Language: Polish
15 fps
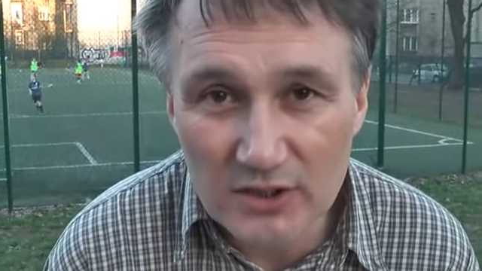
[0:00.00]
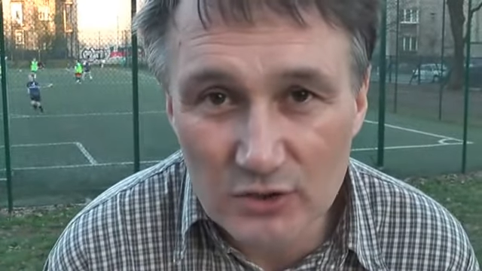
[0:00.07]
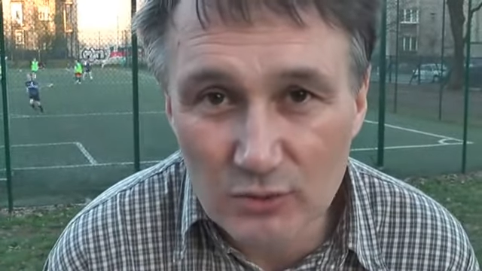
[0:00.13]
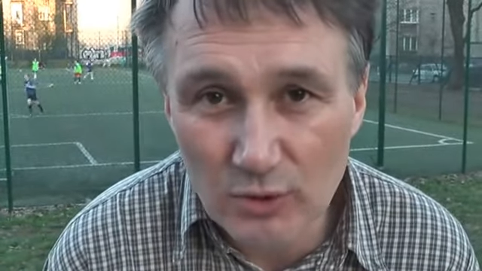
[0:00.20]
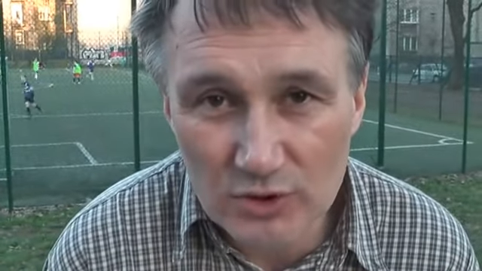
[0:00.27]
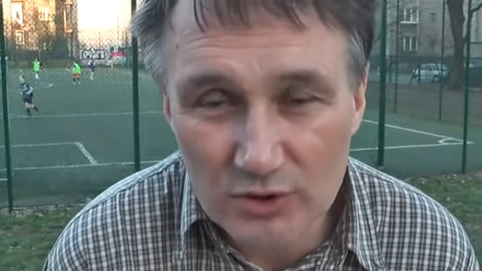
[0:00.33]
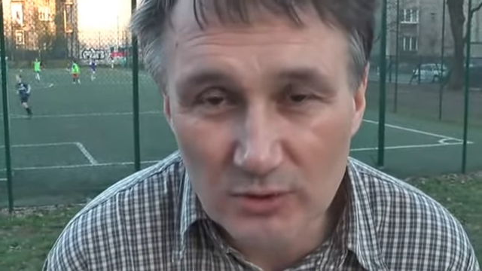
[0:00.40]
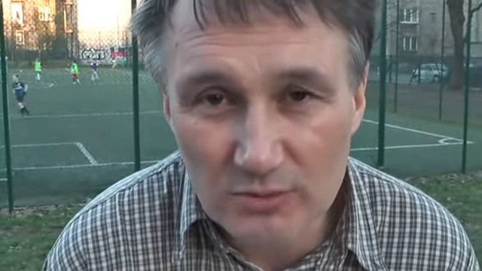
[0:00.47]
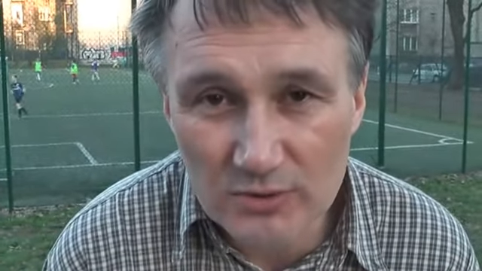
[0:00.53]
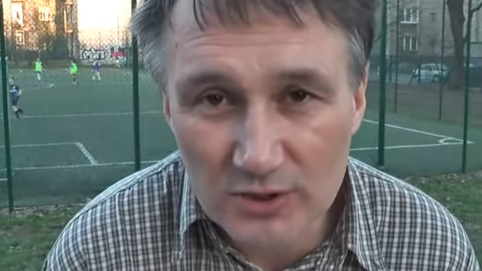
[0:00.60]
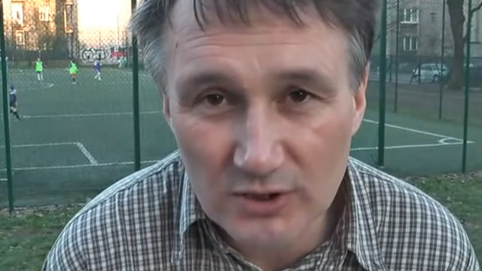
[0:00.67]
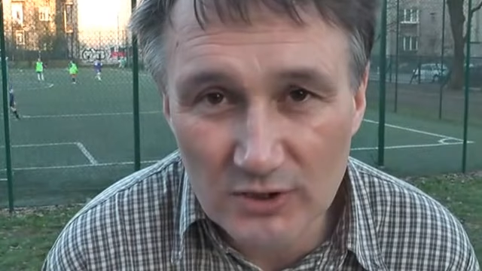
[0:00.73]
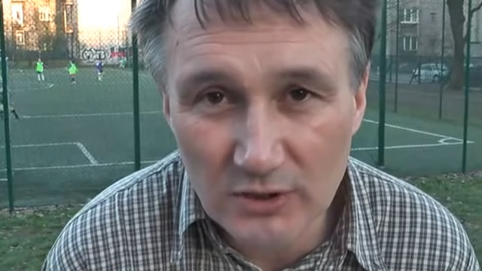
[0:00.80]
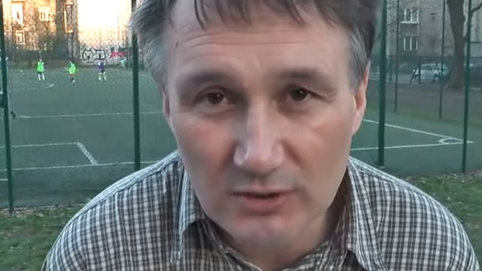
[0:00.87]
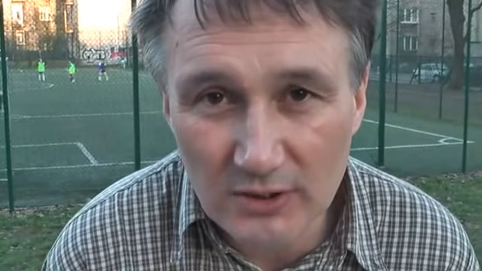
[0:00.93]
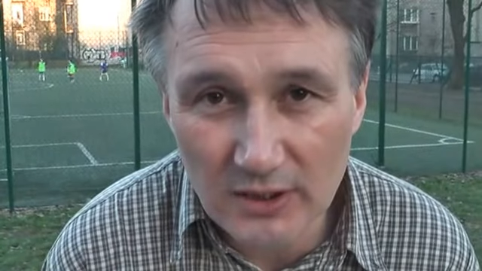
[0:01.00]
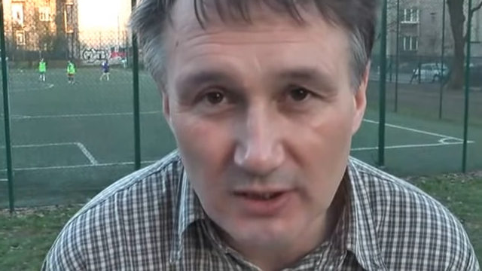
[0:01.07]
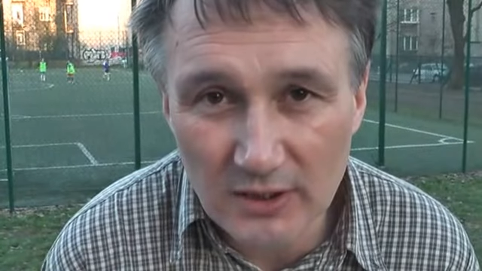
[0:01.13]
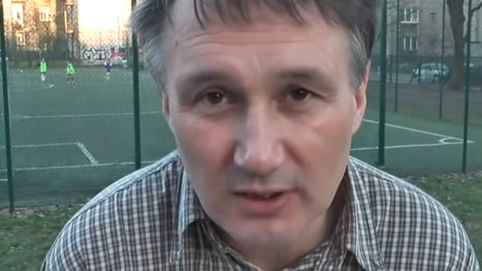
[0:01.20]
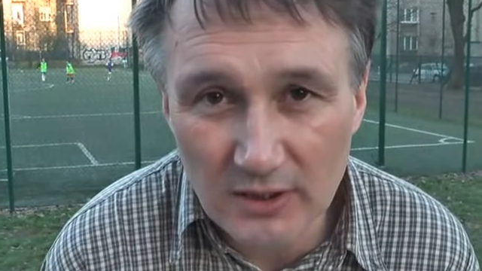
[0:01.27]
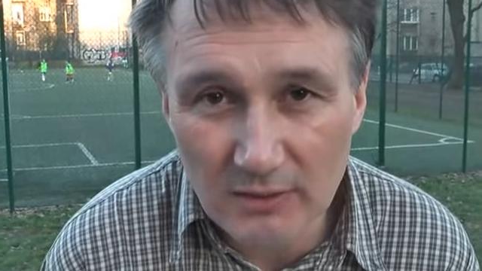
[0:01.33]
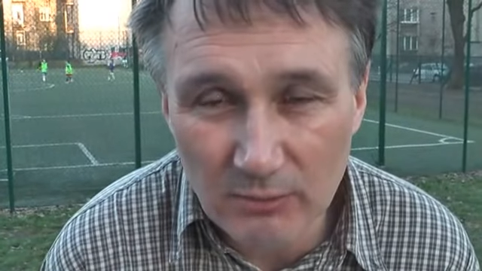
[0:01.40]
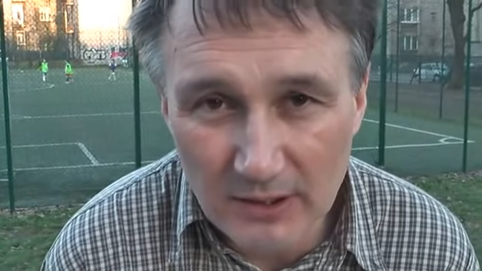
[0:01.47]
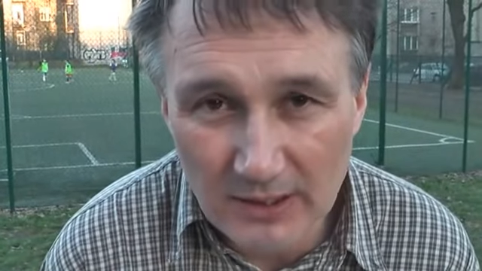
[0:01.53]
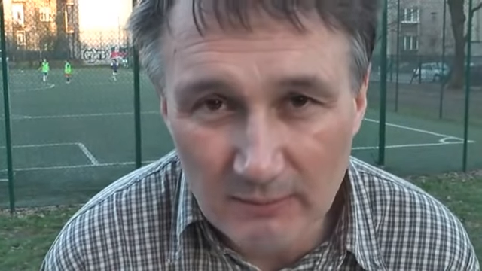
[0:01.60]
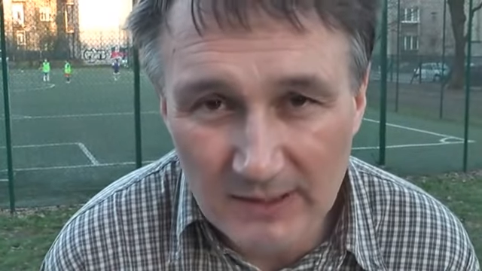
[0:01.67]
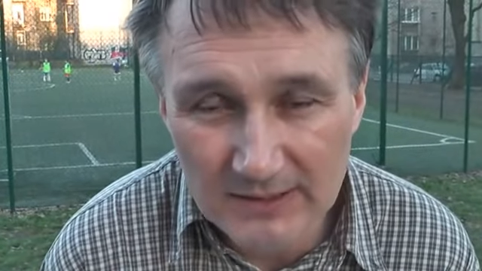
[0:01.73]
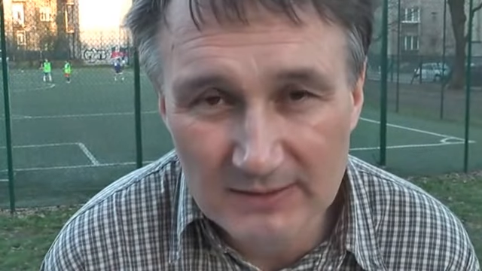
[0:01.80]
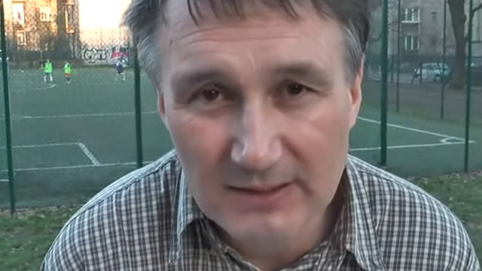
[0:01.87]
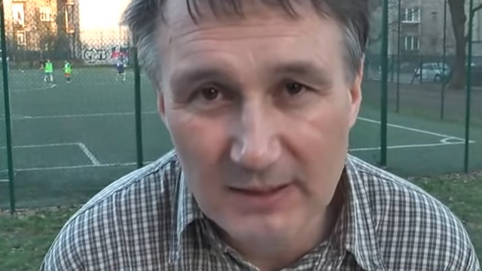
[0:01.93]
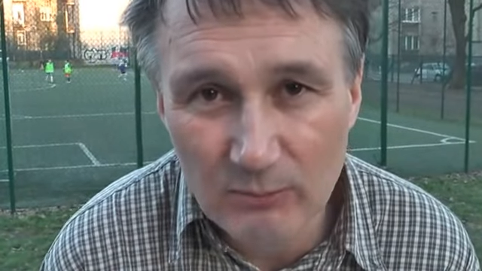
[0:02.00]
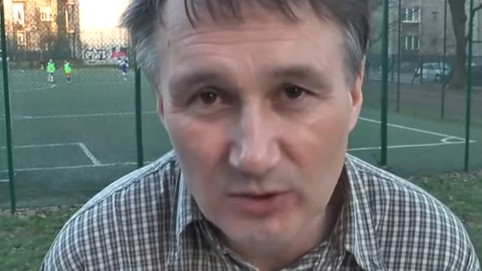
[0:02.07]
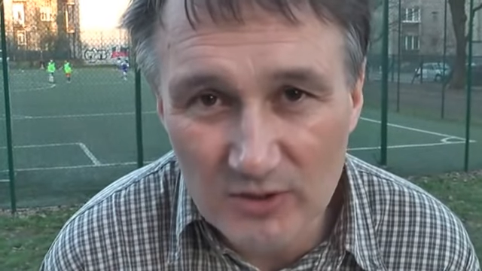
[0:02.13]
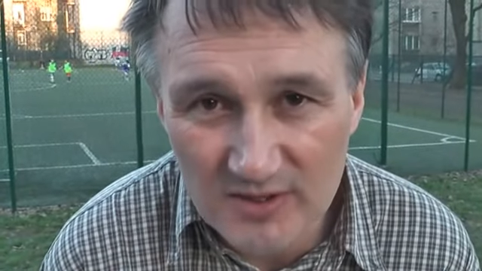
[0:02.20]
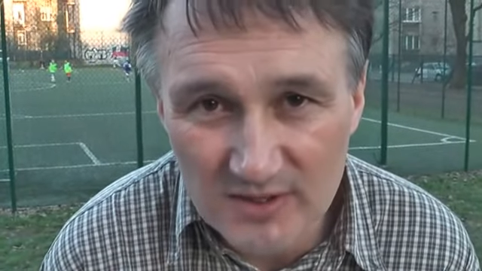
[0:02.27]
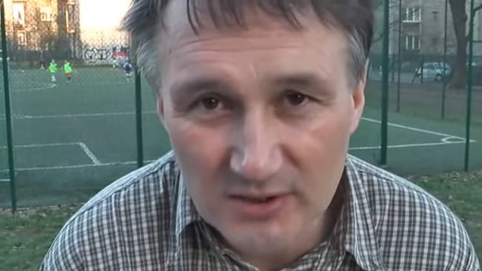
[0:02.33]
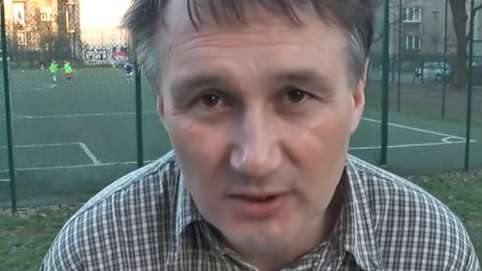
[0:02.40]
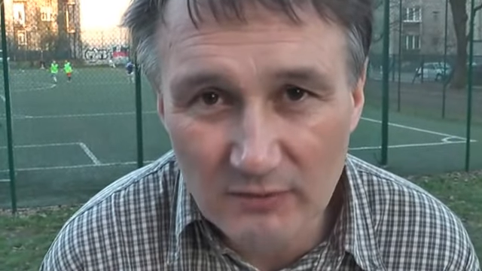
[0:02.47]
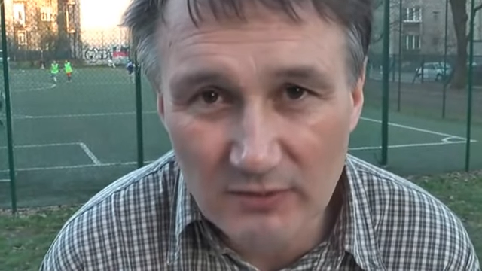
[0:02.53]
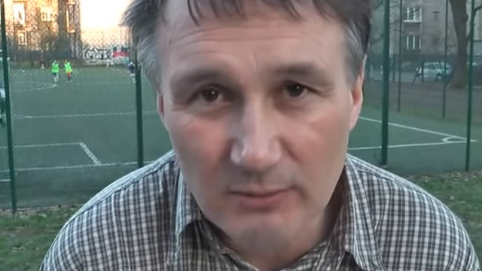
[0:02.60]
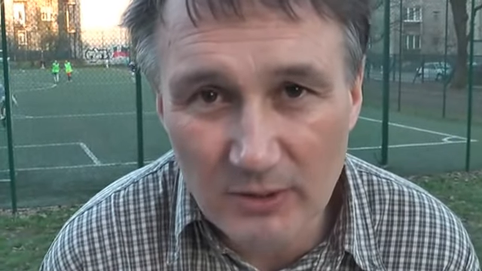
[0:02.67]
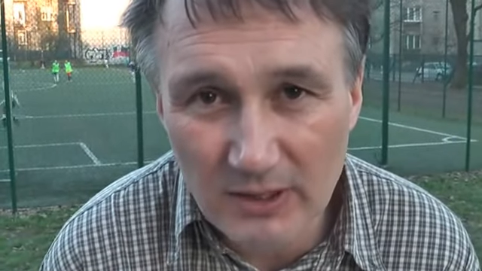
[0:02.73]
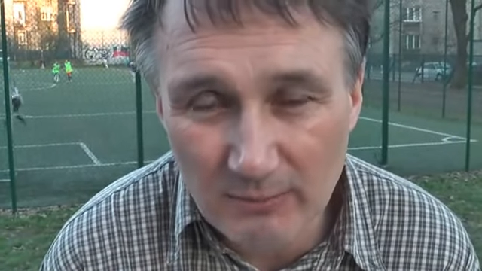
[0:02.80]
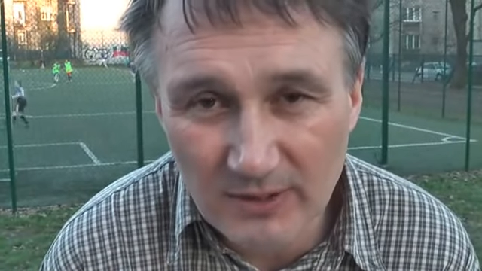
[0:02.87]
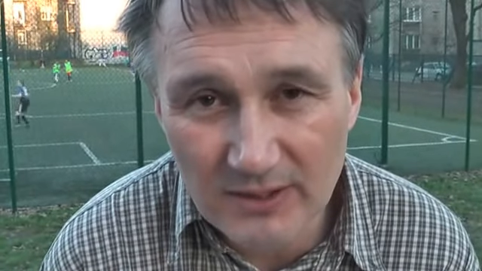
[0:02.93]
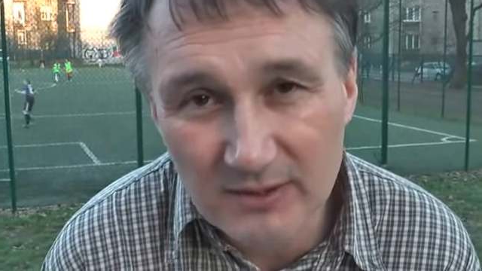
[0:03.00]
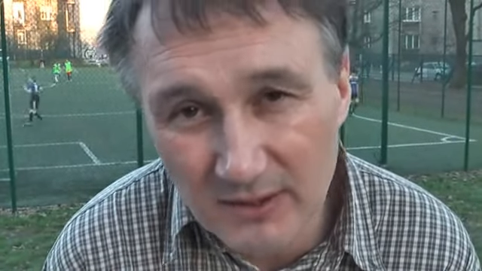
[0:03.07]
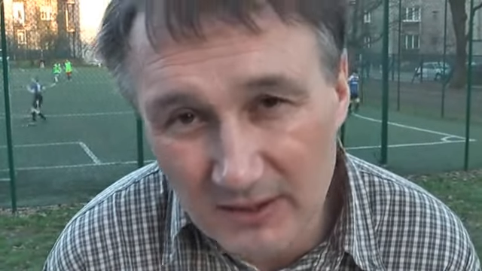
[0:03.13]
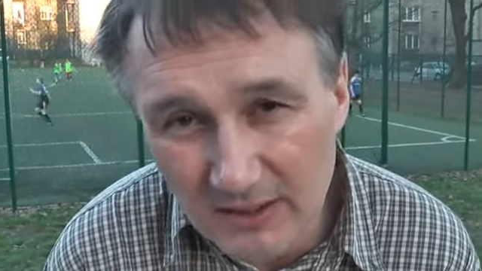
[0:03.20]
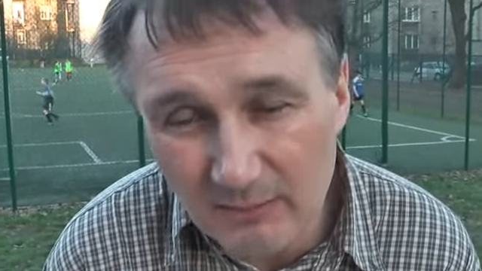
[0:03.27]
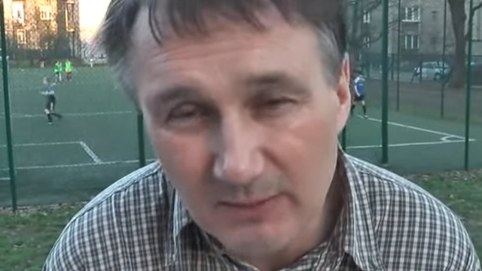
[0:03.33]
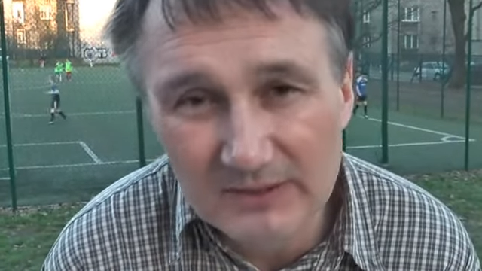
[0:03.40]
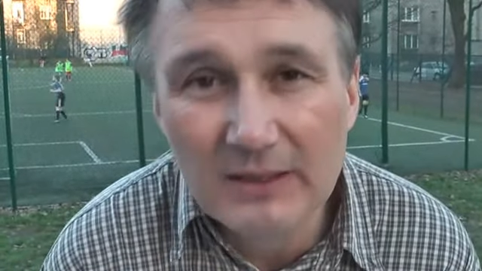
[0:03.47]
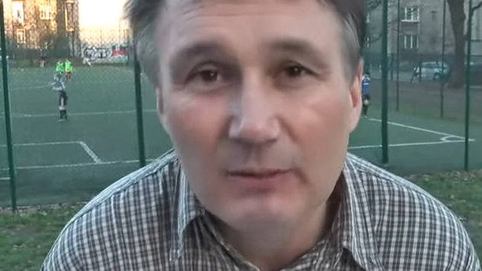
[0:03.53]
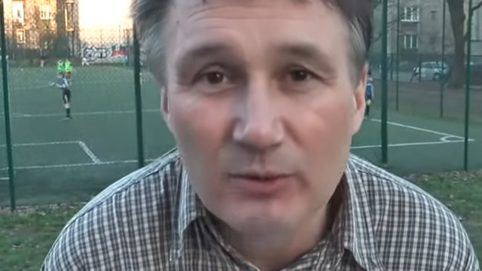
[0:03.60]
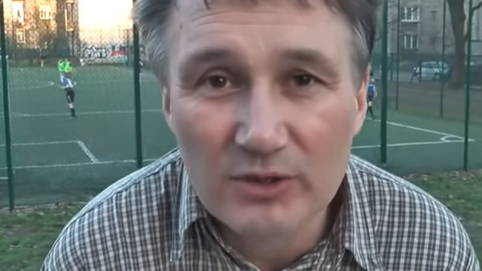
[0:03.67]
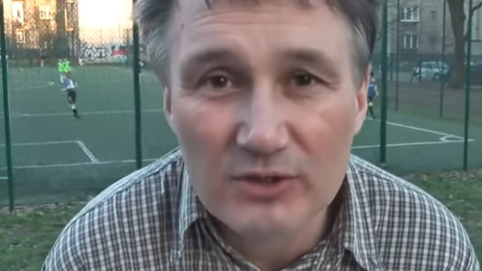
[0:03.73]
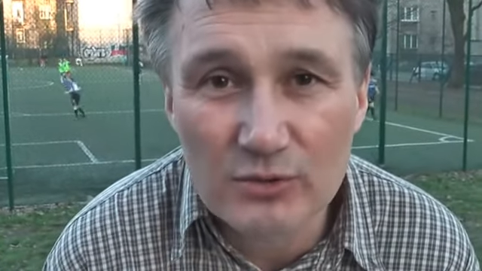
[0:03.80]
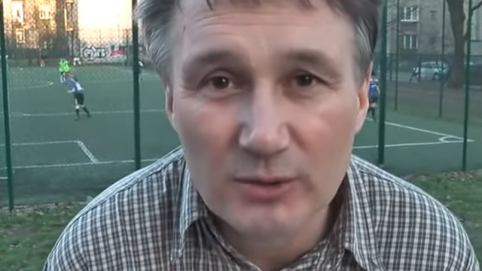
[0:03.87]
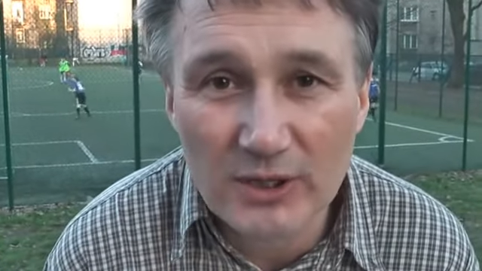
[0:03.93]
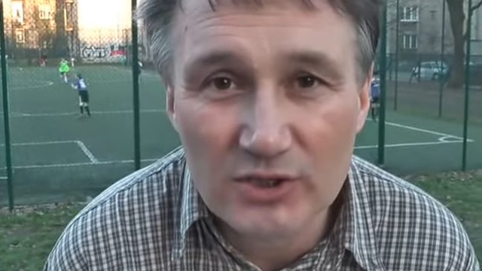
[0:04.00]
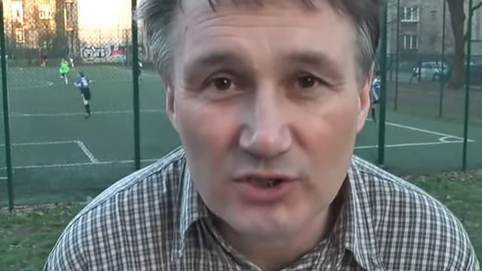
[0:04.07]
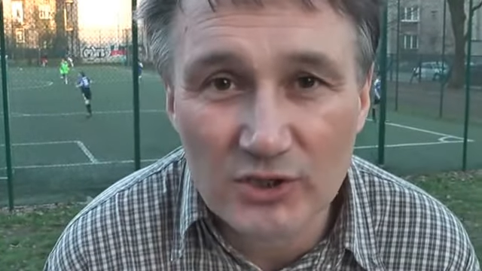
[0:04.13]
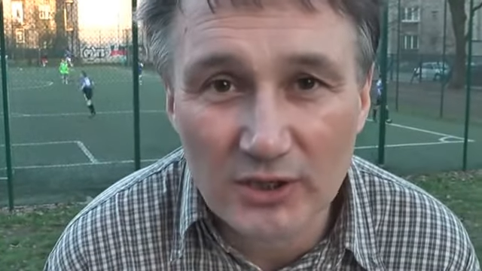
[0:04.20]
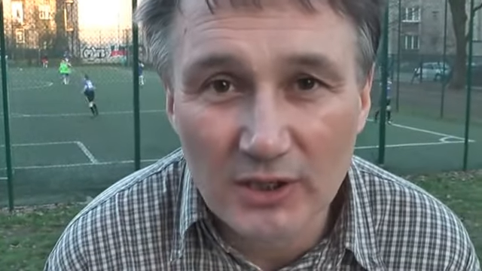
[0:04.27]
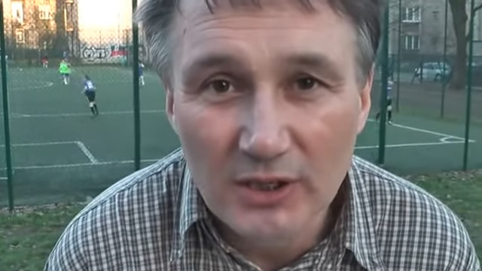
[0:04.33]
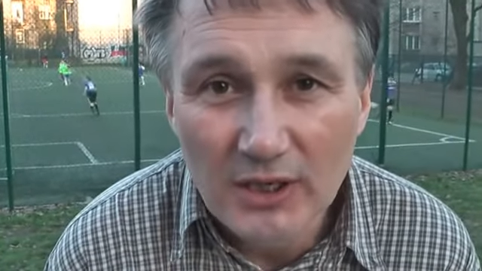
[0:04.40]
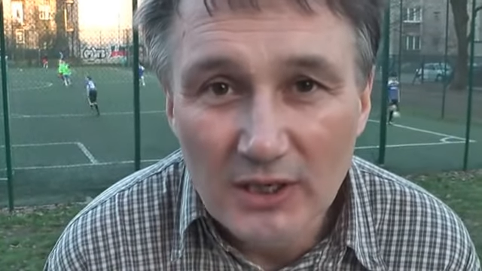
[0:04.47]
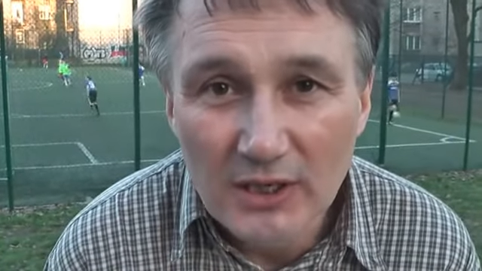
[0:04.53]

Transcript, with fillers: zgłoszą się do niej moja matka, moi synowie, moja partnerka, matka mojej córeczki.